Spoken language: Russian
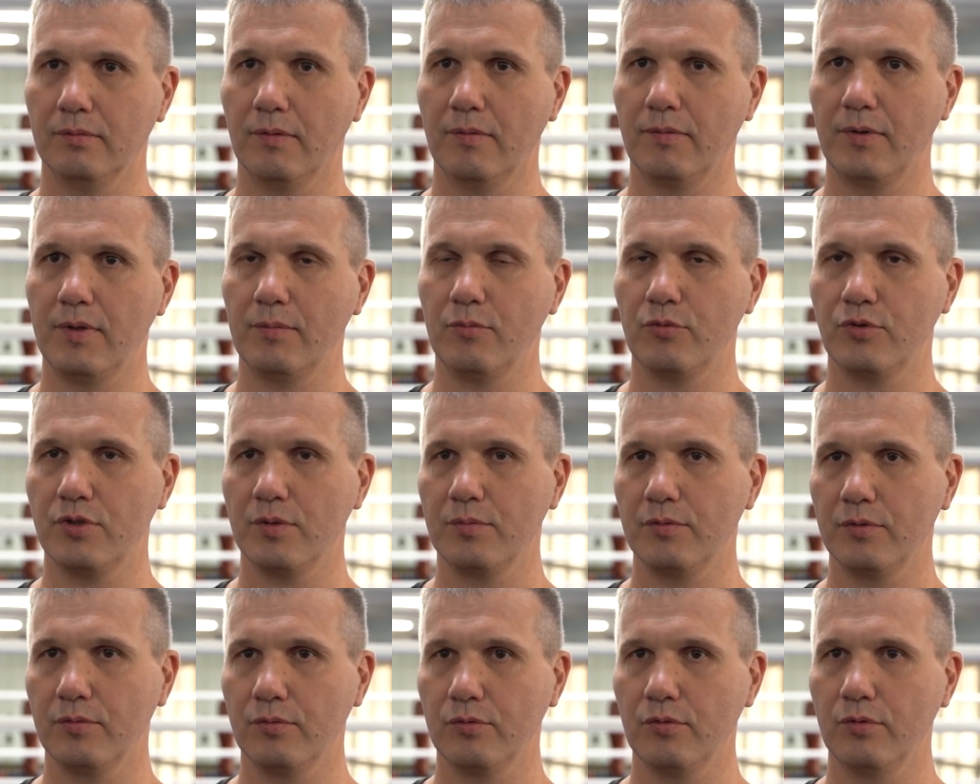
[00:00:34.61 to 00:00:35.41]
во время
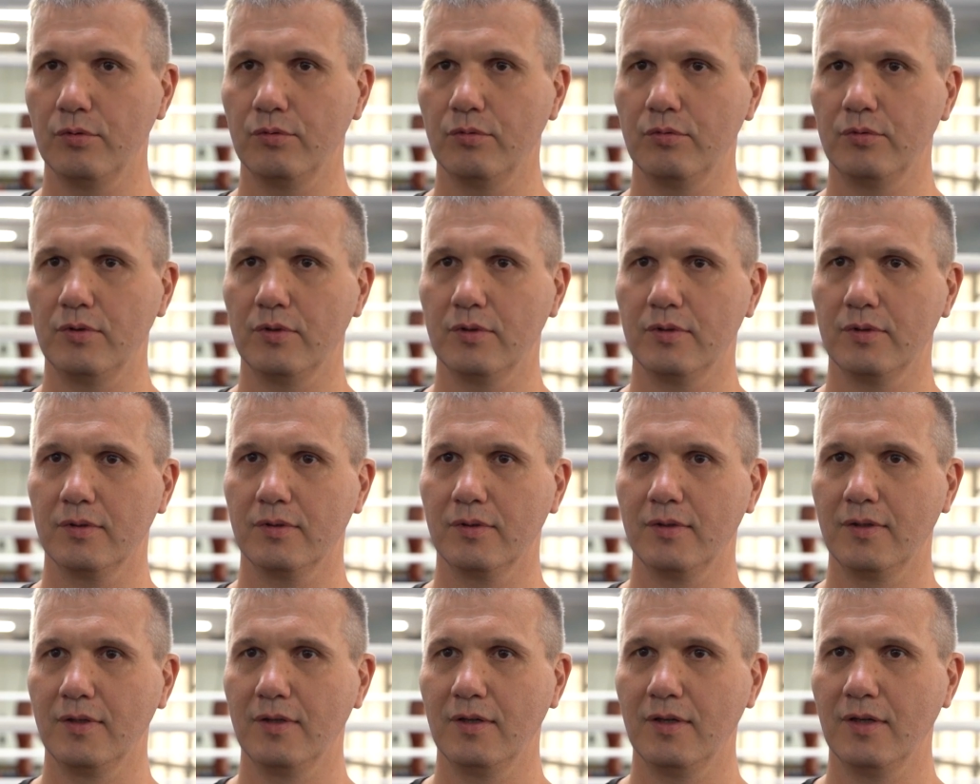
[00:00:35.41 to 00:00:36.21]
учебного года у них
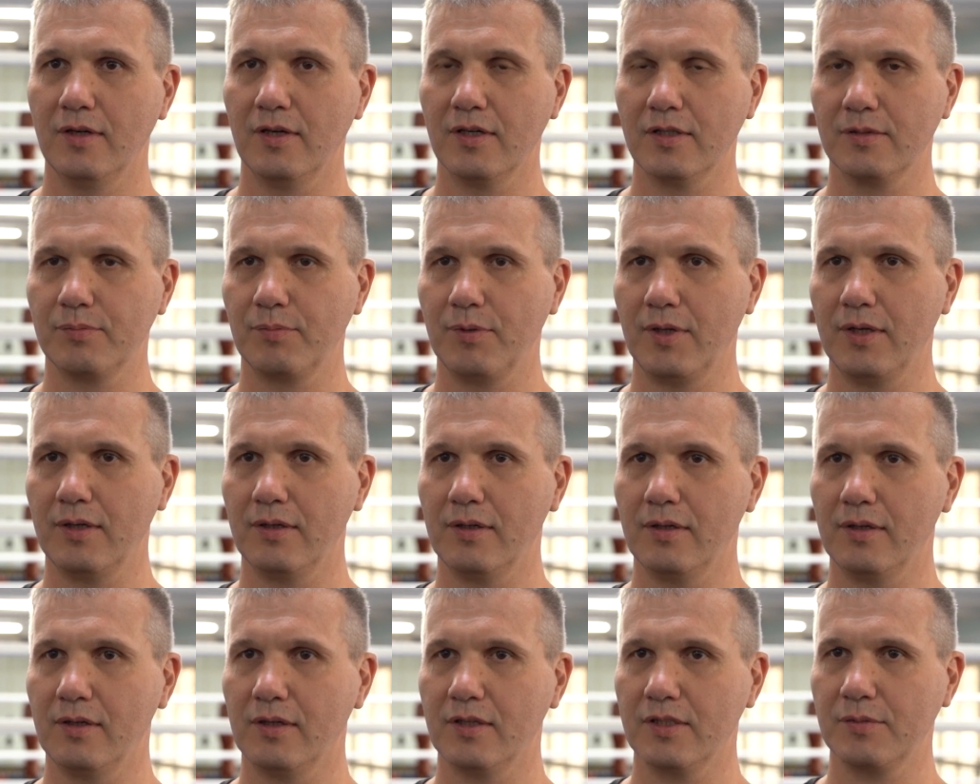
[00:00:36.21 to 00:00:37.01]

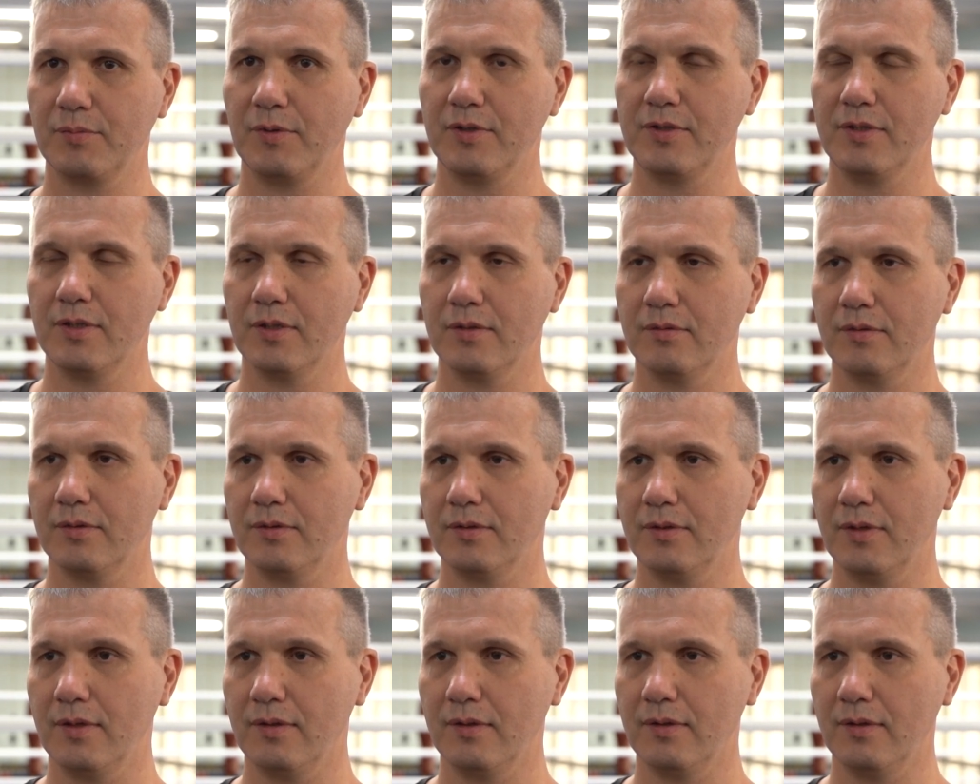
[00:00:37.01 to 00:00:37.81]

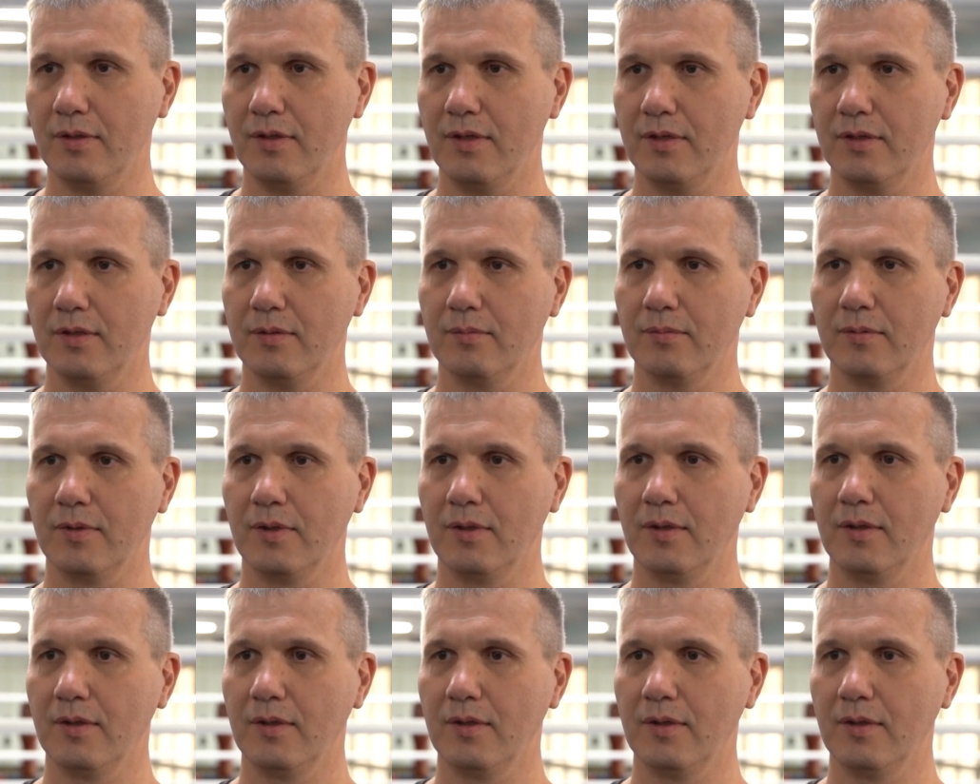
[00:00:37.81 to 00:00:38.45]
распланирован день, летом